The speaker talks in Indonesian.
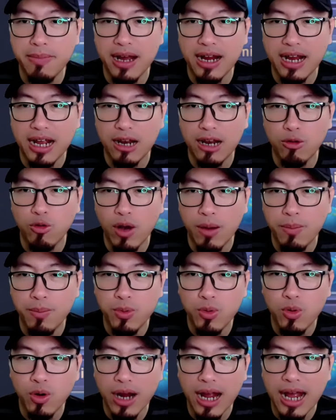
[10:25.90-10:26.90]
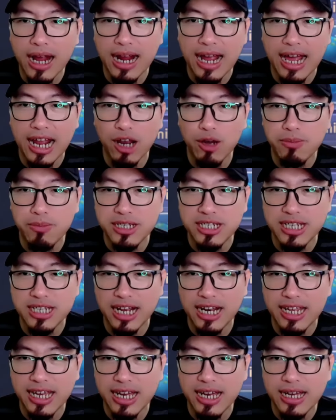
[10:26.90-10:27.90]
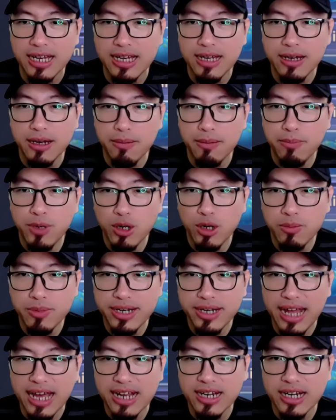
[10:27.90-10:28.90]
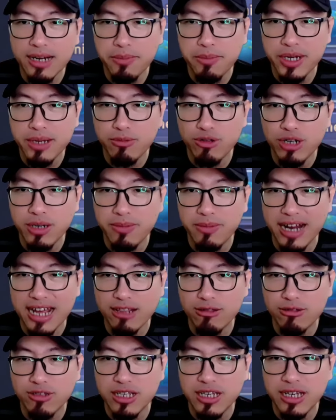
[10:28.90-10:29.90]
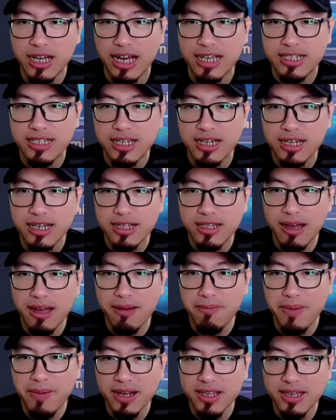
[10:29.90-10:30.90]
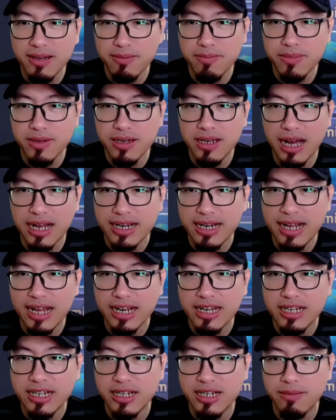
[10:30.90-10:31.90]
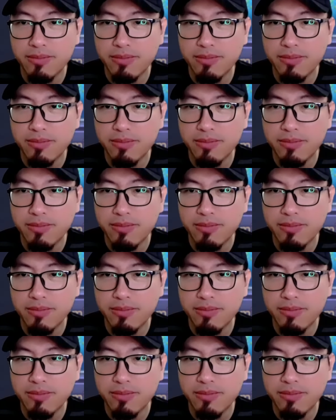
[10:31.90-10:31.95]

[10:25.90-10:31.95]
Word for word: bakal gua buka kalau misalnya belum dan 6600 nih guys. Tampaknya nggak dan ini